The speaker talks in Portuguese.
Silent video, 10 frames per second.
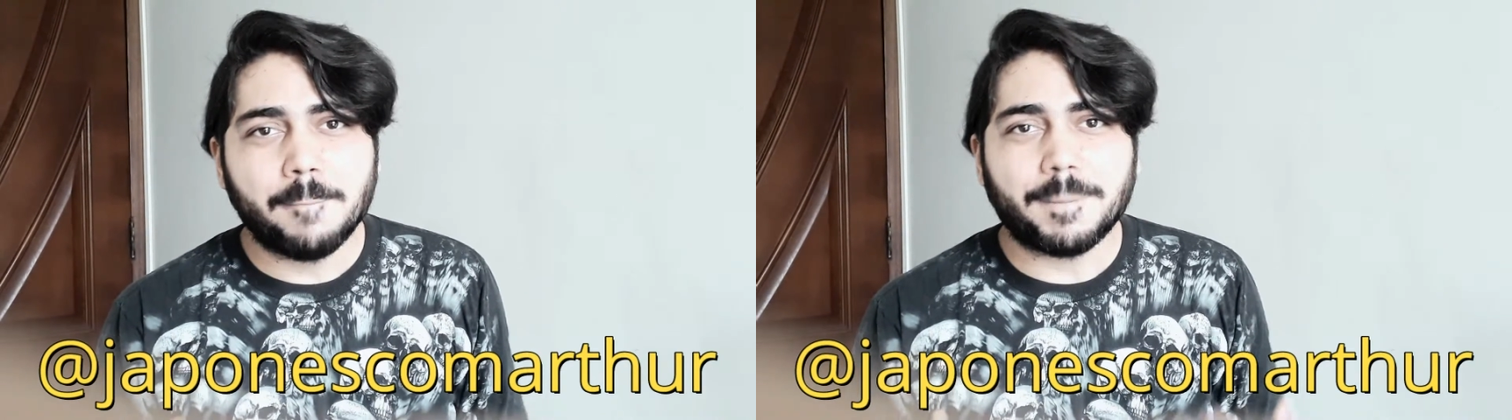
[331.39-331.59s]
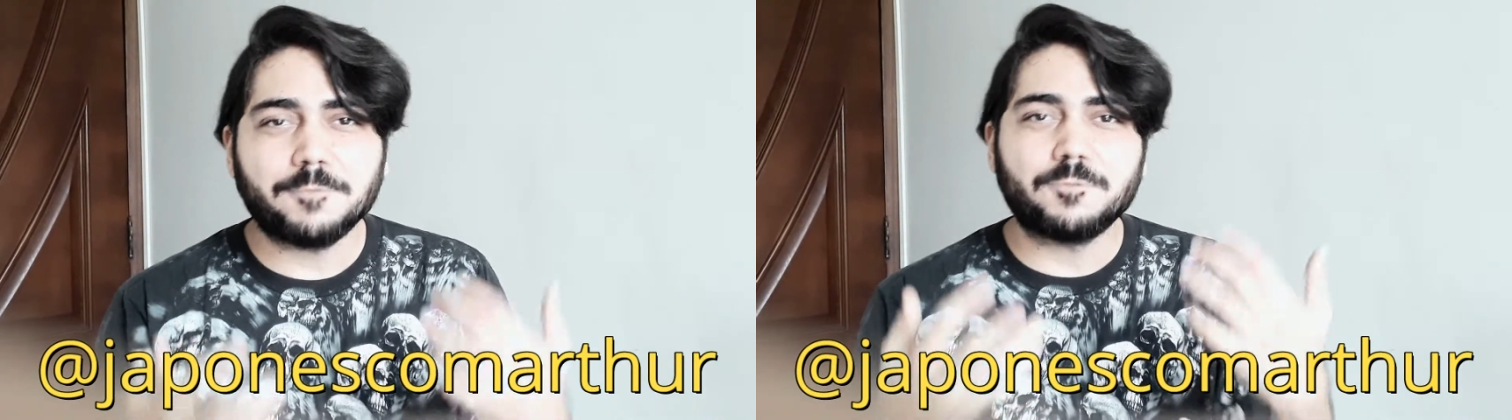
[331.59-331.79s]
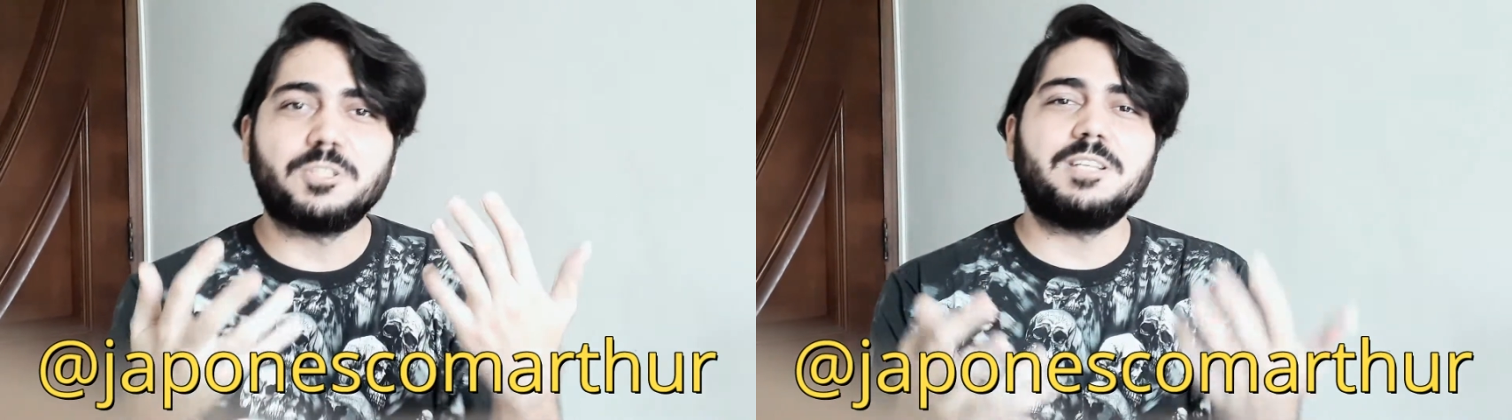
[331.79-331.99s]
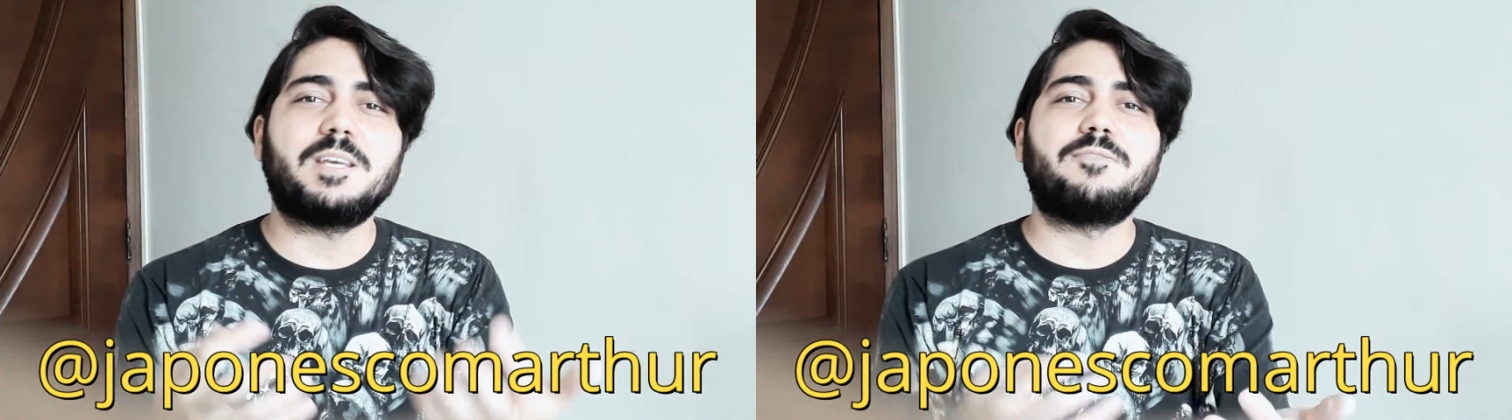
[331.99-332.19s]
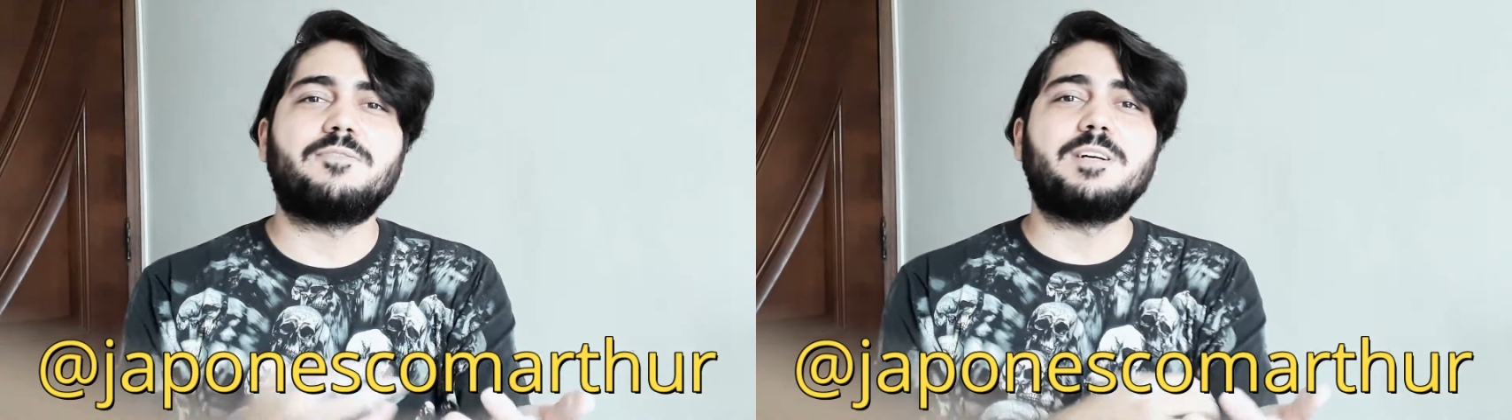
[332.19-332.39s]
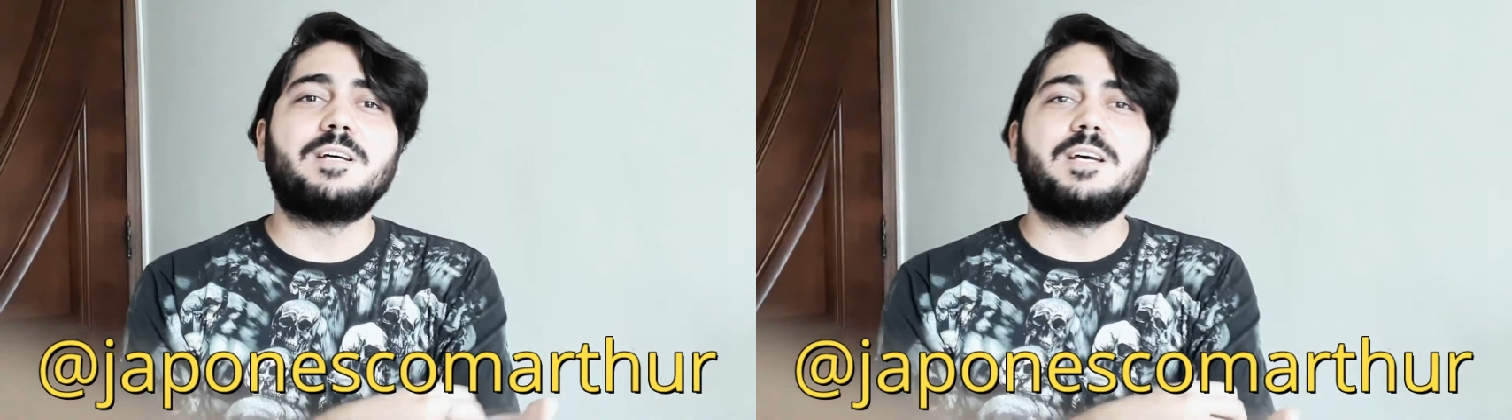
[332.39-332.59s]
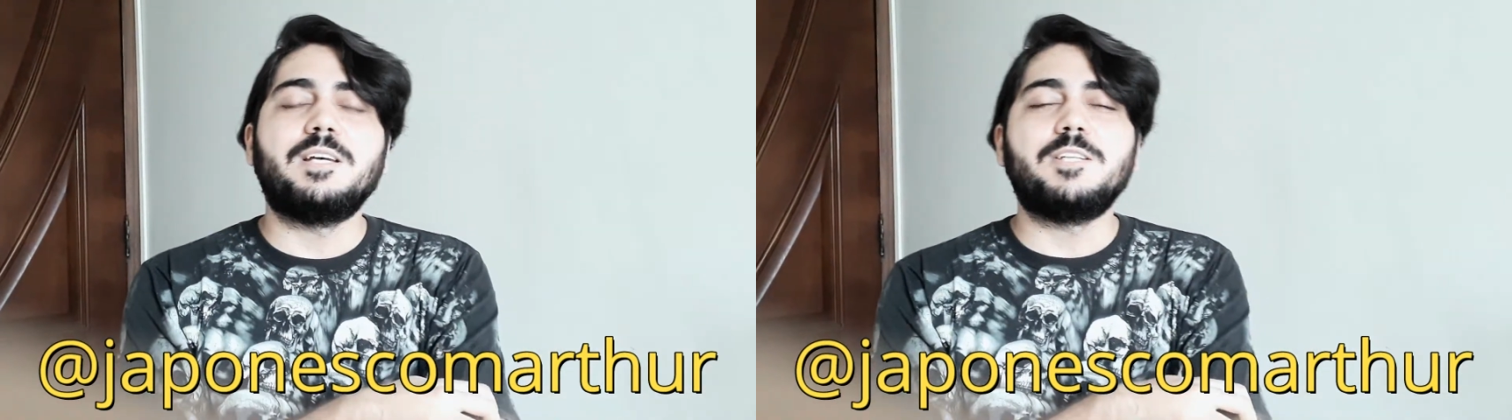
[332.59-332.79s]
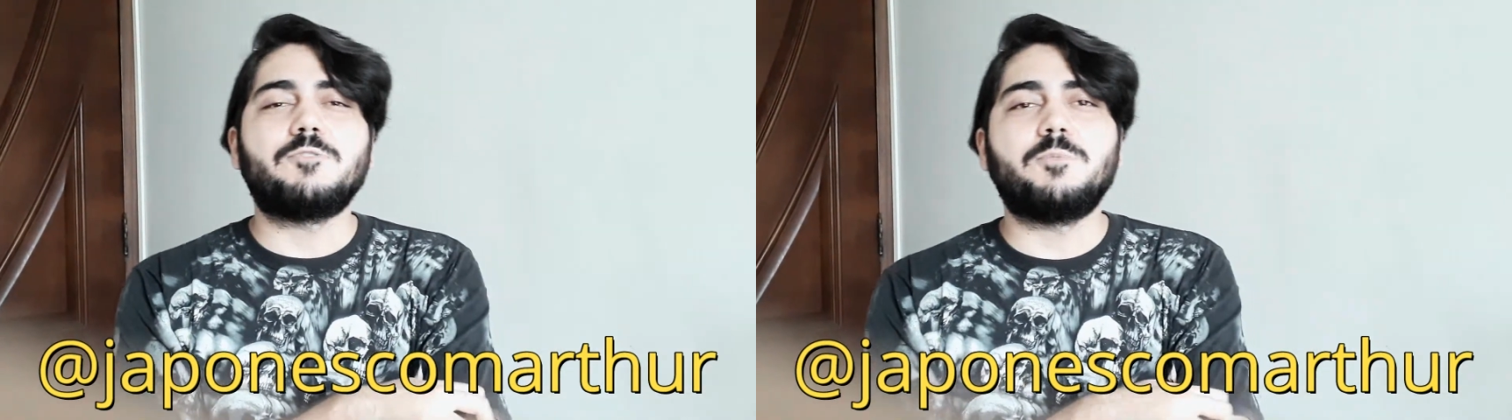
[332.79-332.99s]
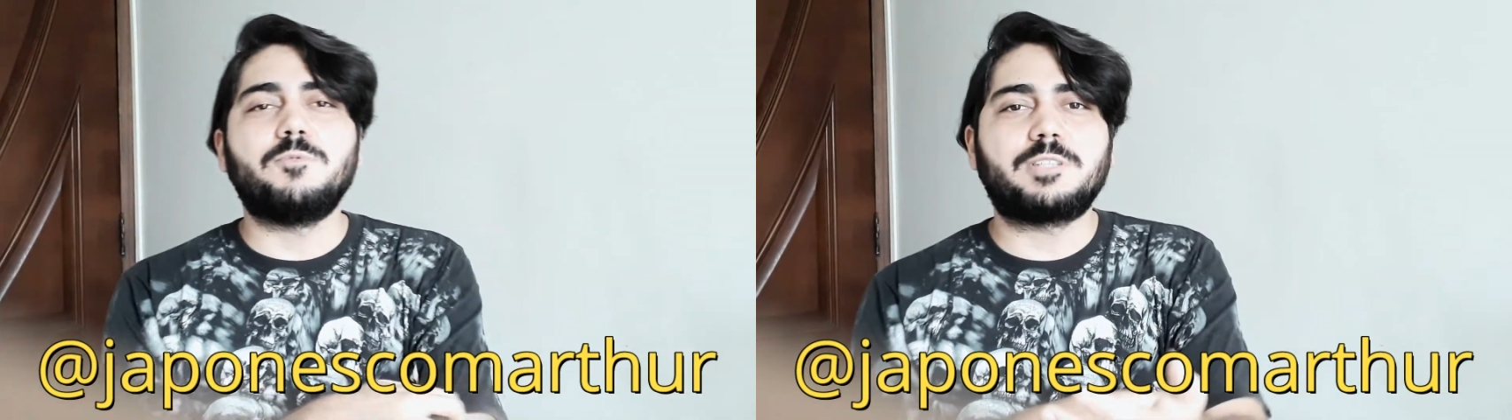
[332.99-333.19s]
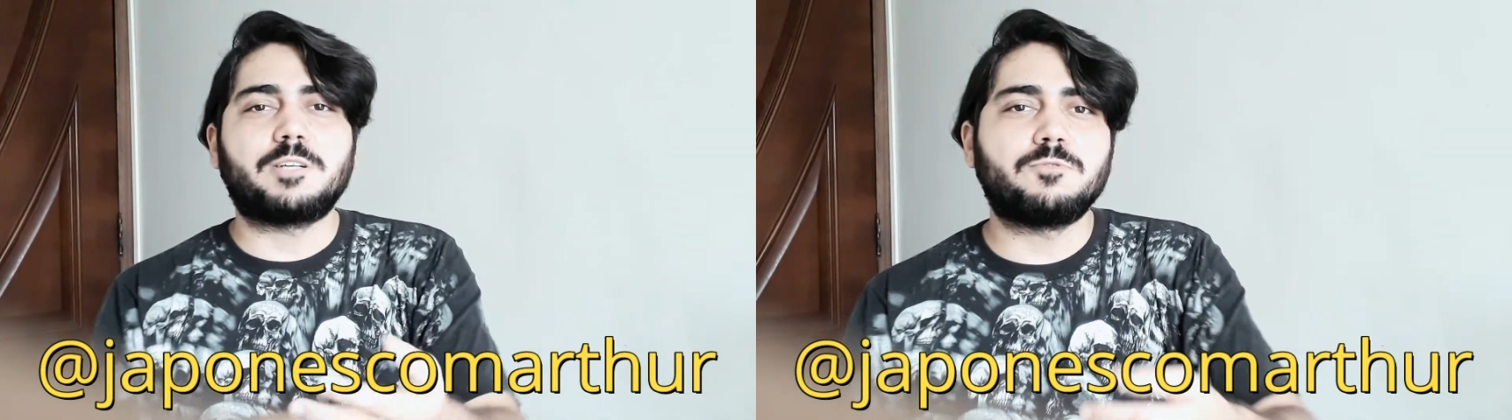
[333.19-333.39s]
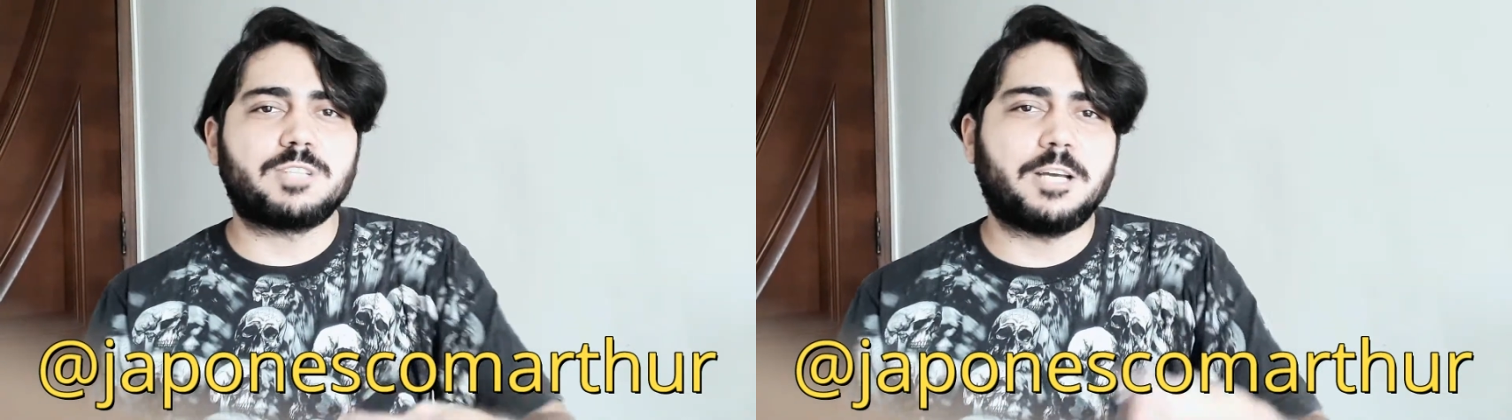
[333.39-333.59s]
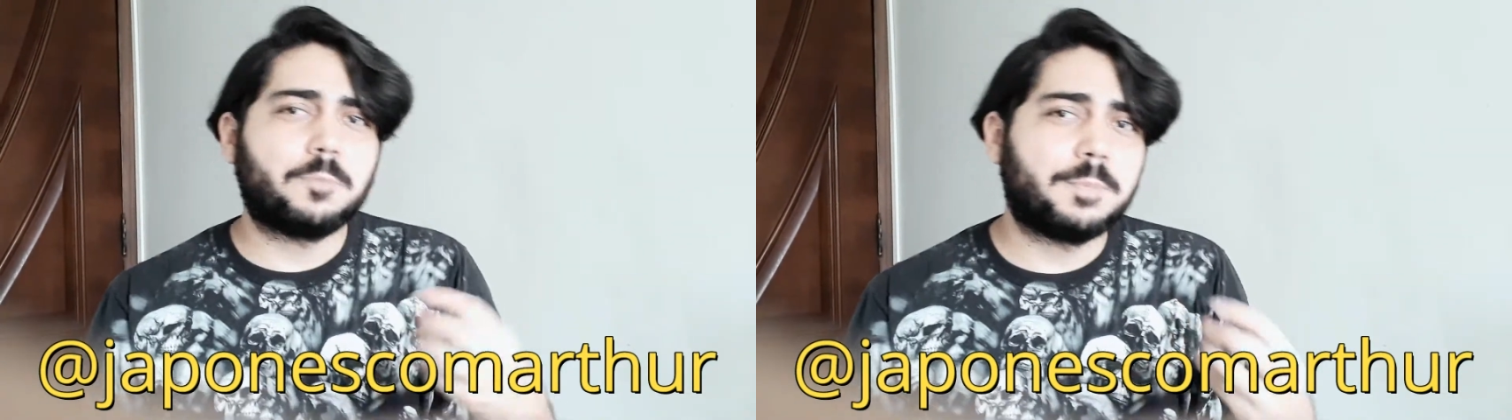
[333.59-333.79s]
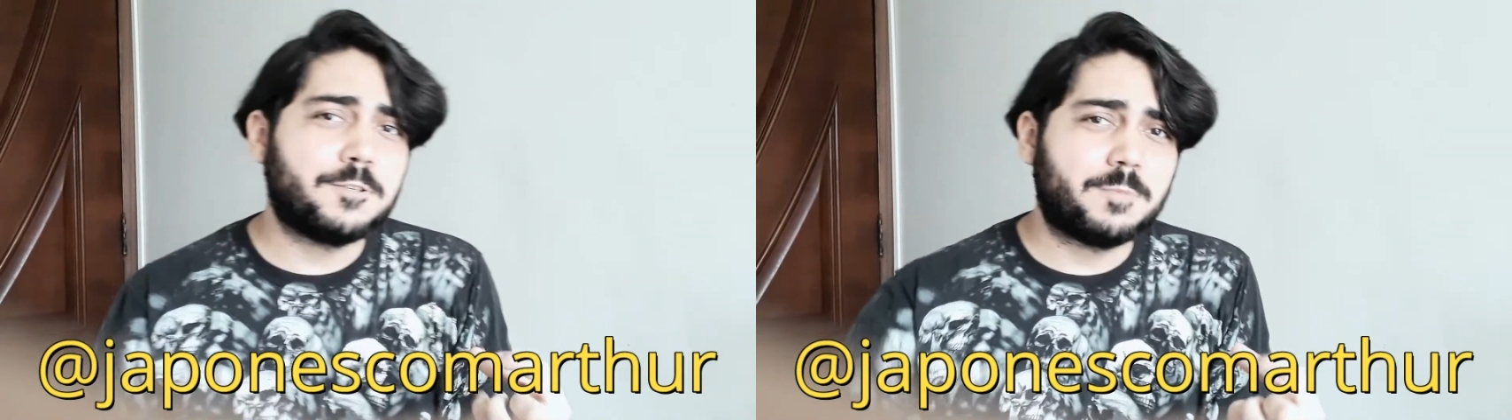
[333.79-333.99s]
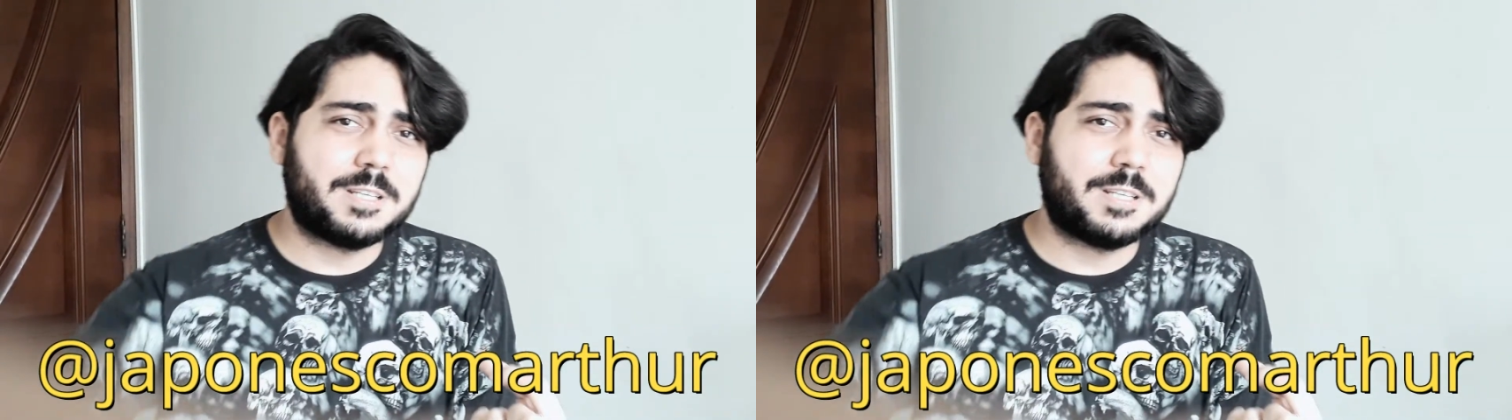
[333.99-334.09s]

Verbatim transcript: para você que é fã de uma música com certo peso,